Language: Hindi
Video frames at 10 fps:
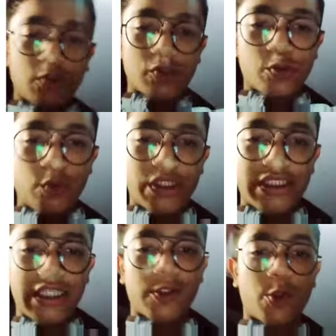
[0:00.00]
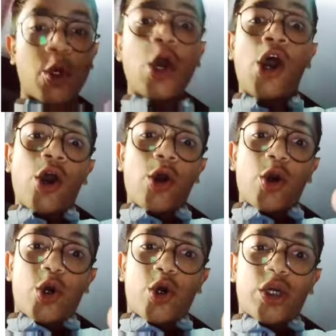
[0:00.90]
सोडियाँ डालता हूँ
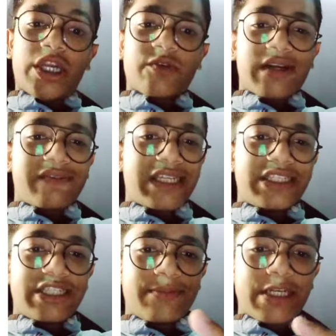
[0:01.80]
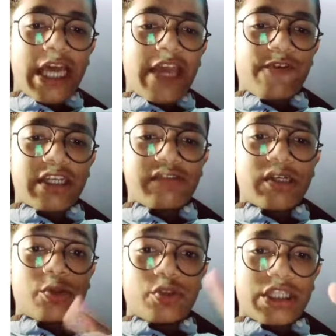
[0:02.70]
और इतवार वाले दिन मैं लाइव आने
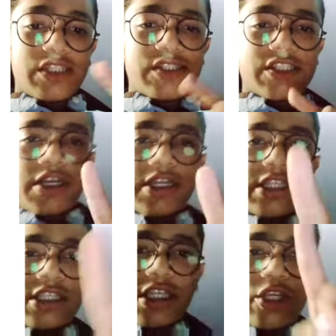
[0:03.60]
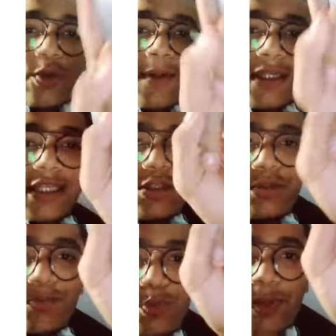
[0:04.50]
वाला हूँ जल्दी से जाके देखना ये ऊपर देखें
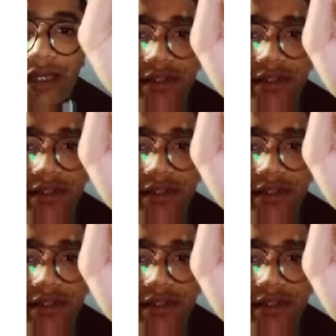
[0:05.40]
ऊपर